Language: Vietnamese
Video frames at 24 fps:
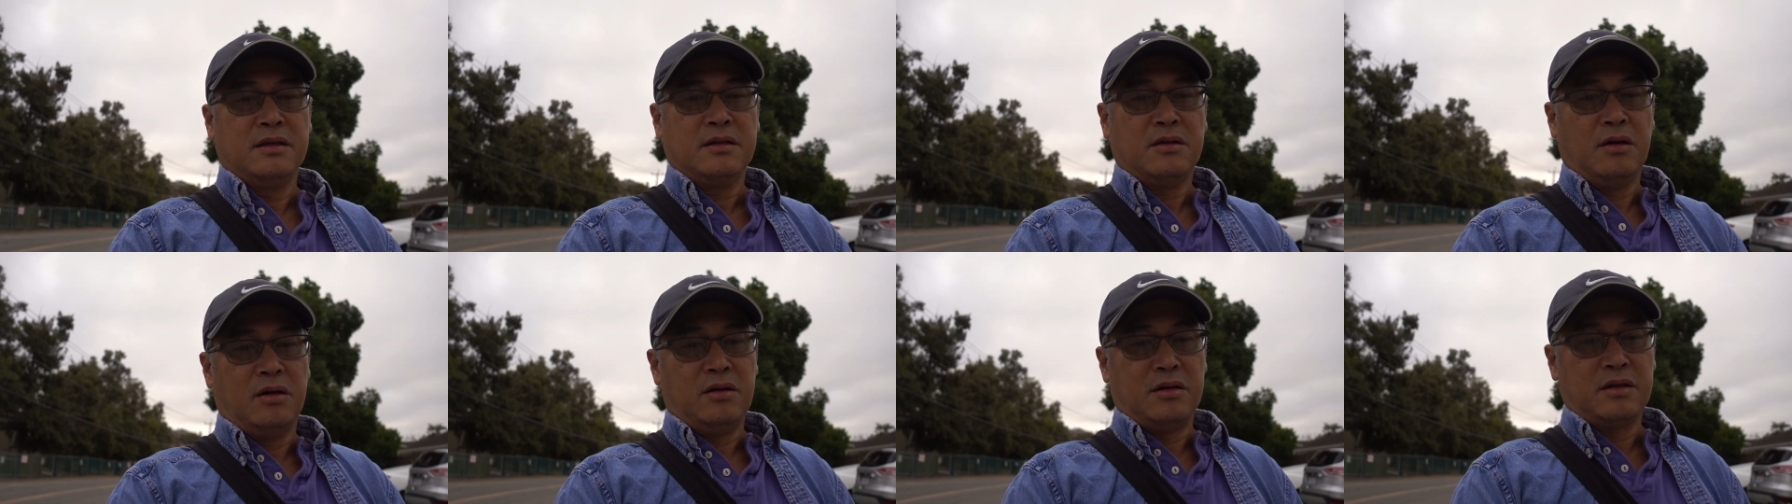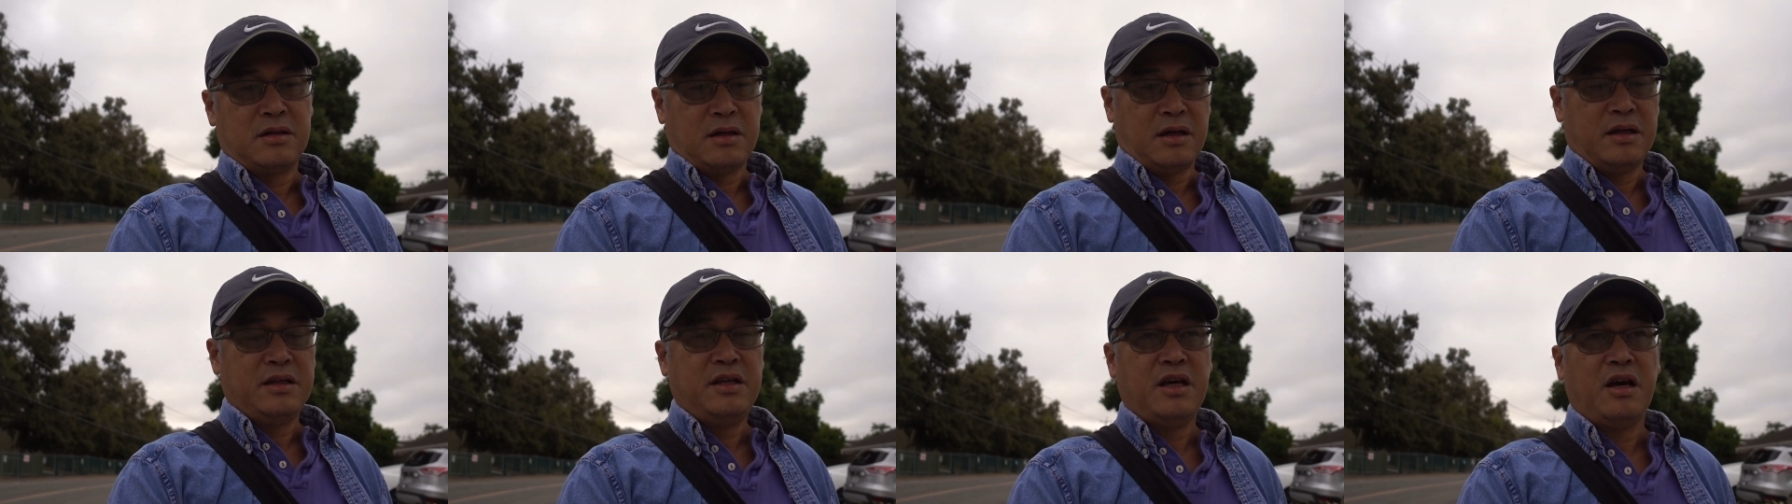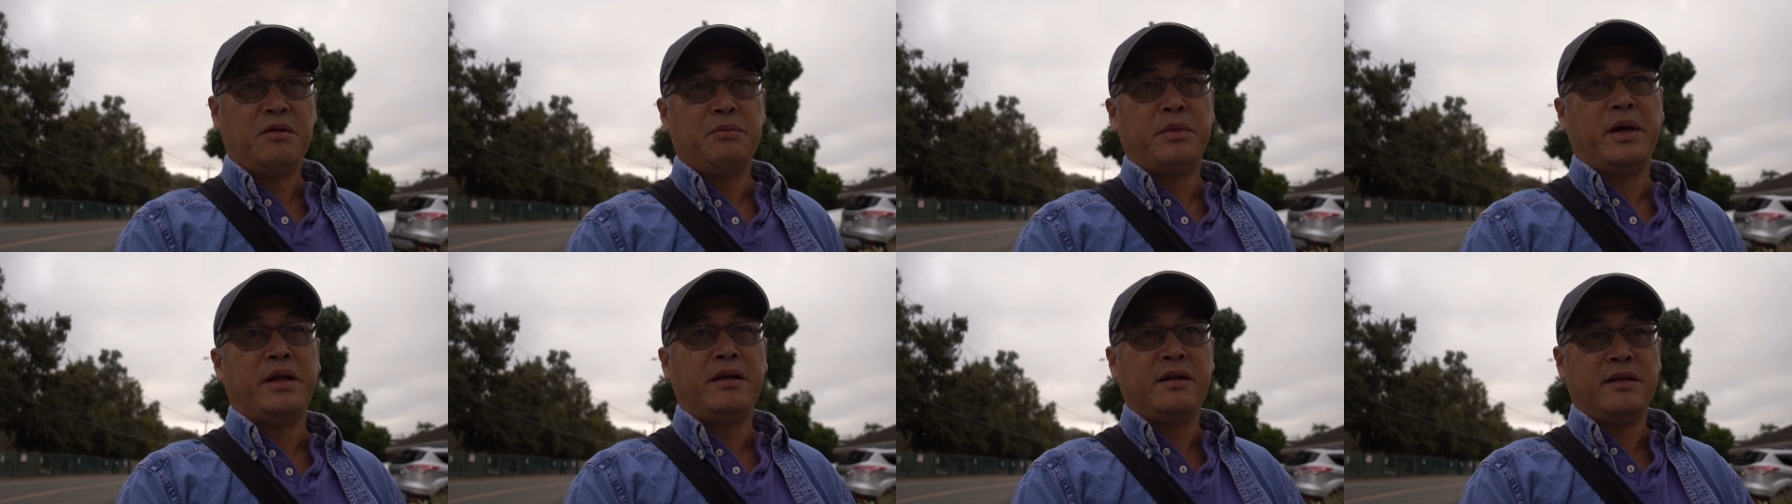còn
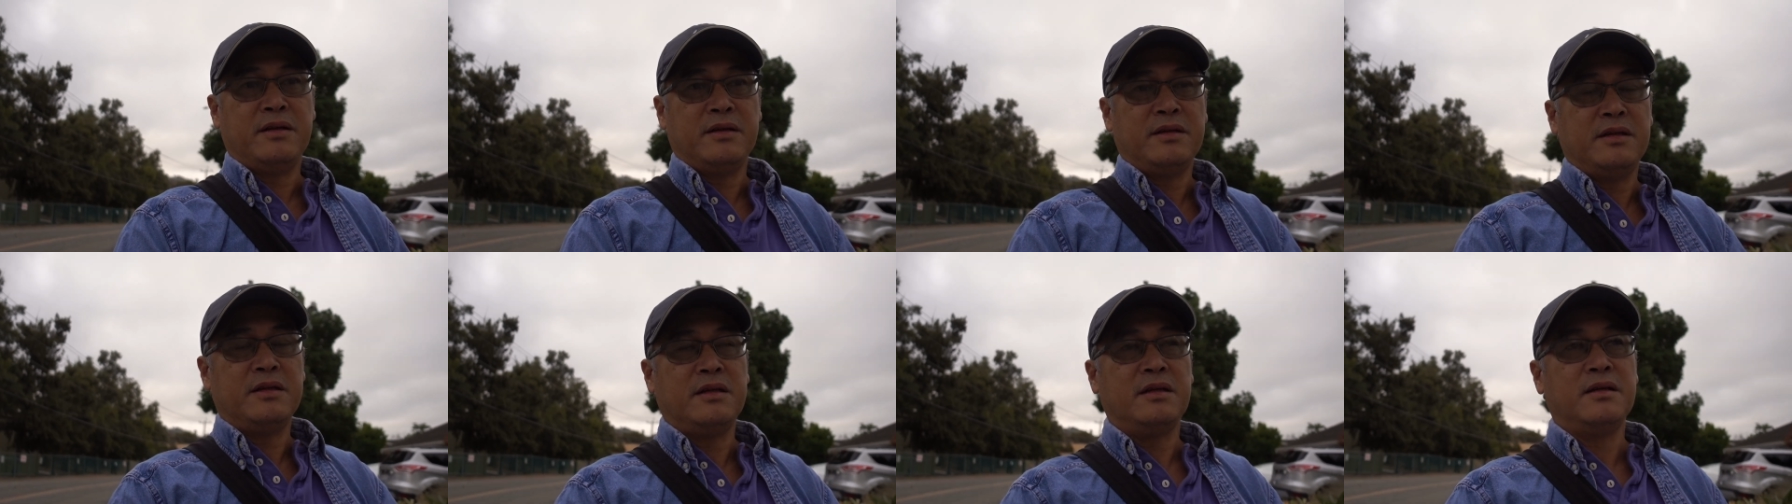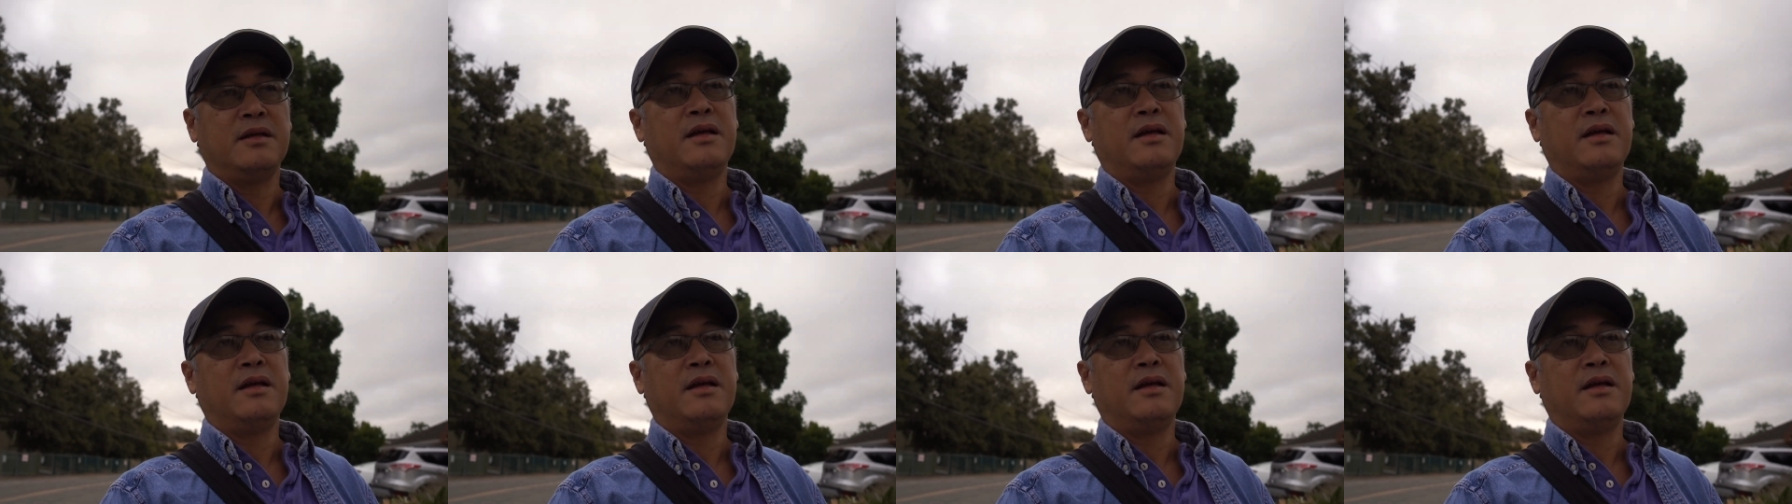Yemen